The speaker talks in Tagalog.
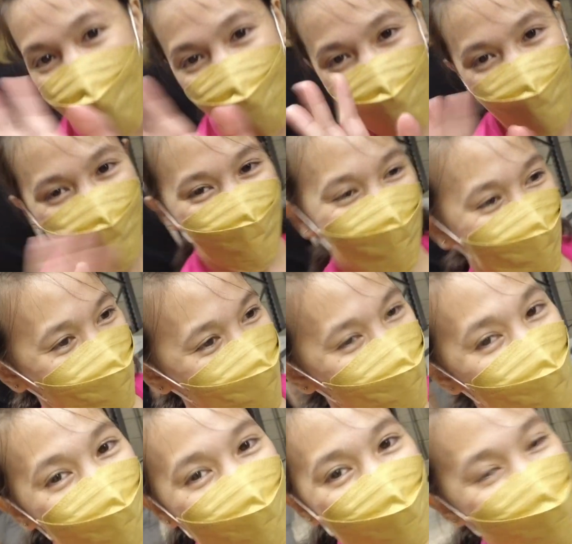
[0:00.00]
Bye!
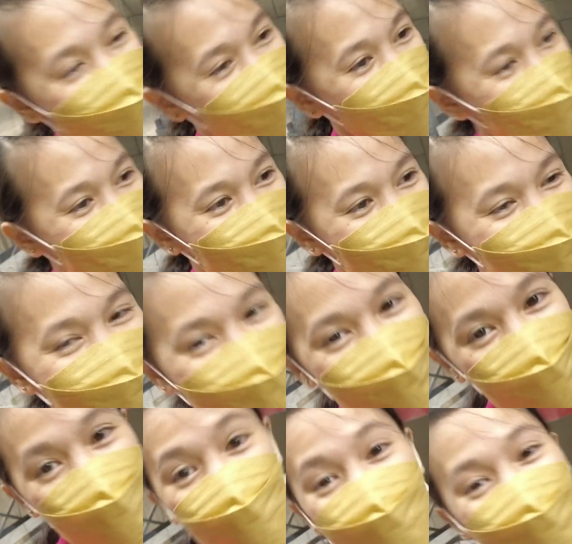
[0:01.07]
Bye-bye. Nag-enjoy ka
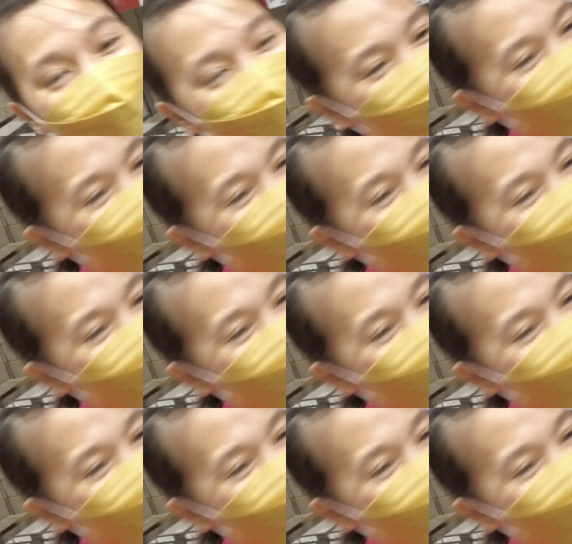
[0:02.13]
naman. Opo.